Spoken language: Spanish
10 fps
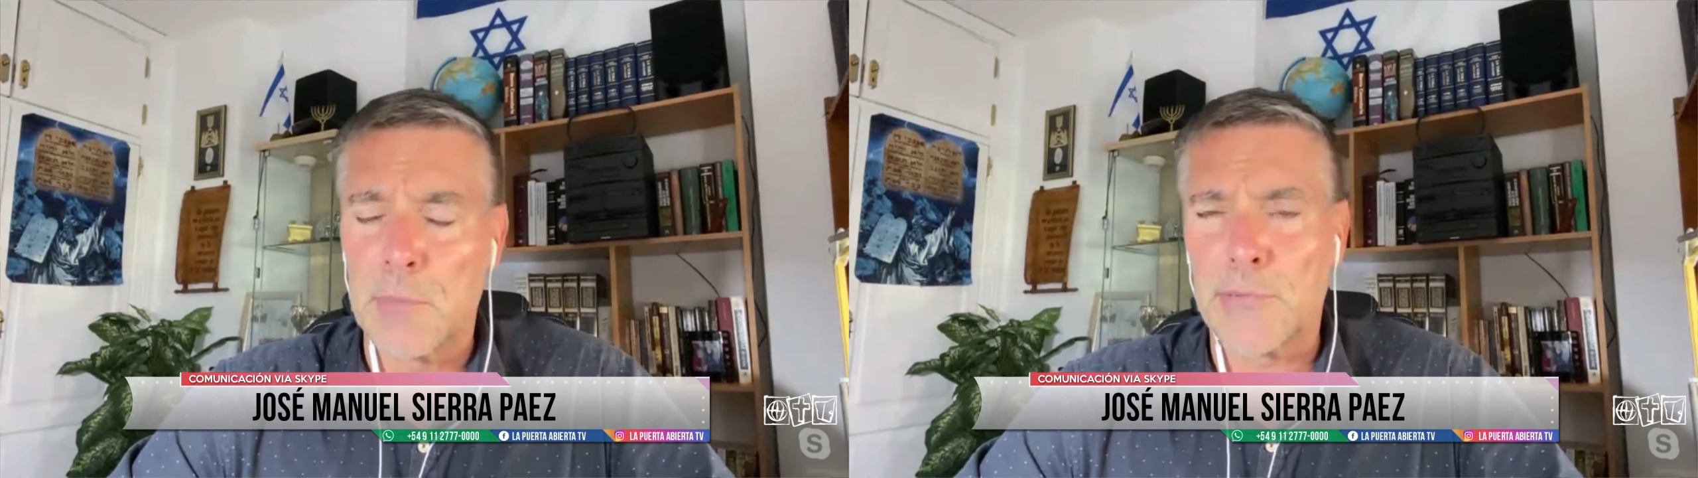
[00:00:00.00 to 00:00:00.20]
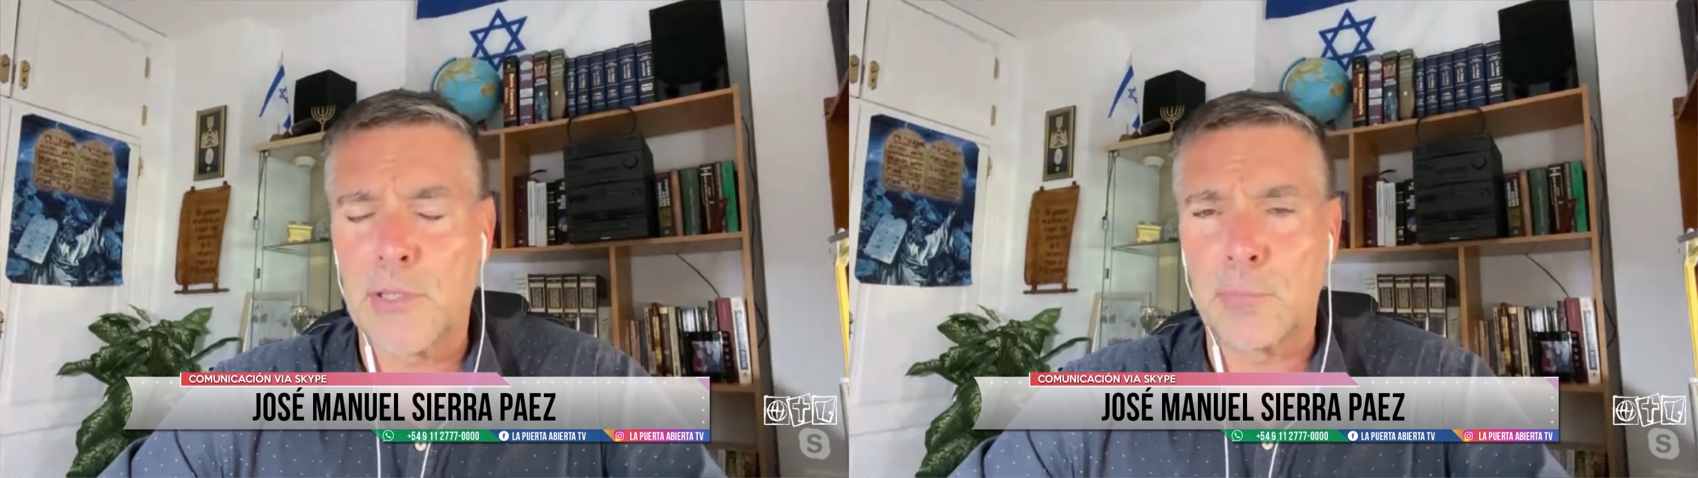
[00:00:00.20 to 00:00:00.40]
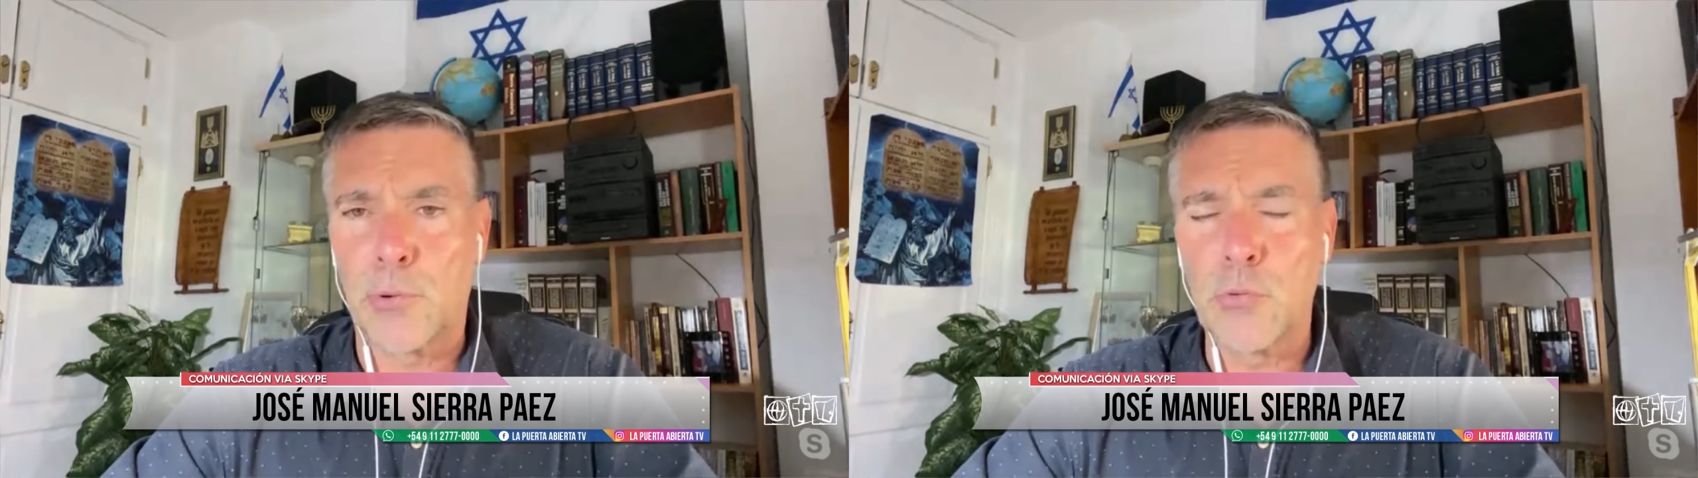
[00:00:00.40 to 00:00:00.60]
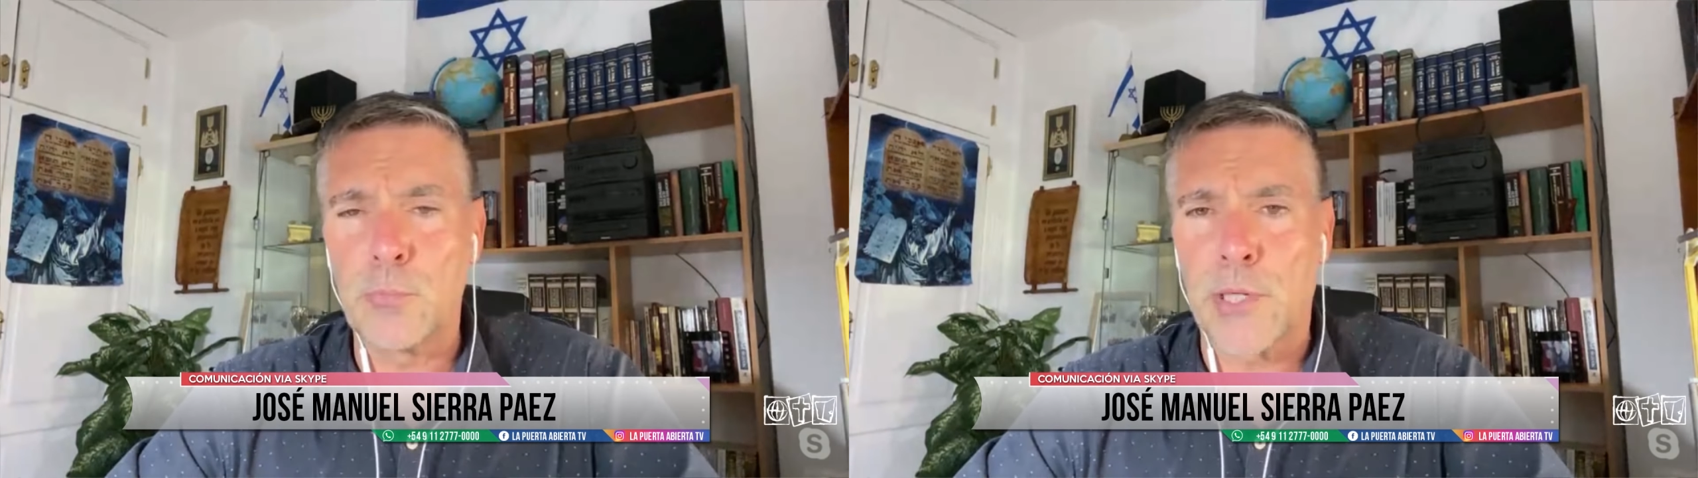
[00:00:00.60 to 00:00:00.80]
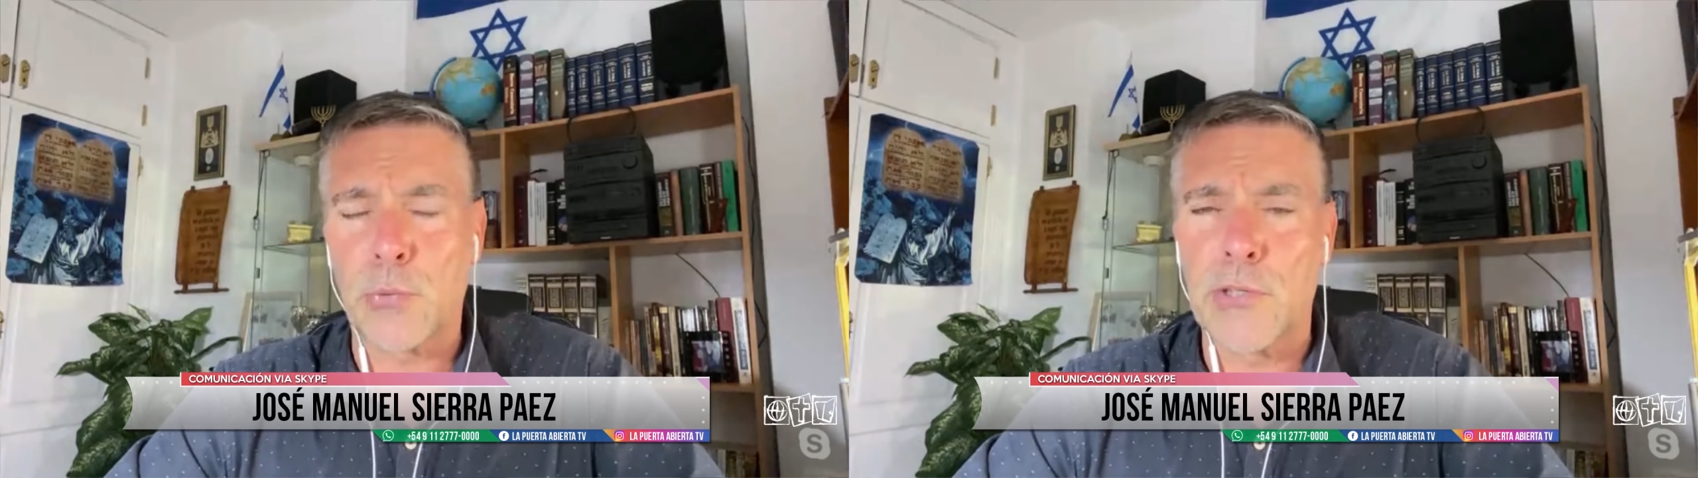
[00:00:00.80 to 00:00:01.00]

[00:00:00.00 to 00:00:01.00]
y a veces por un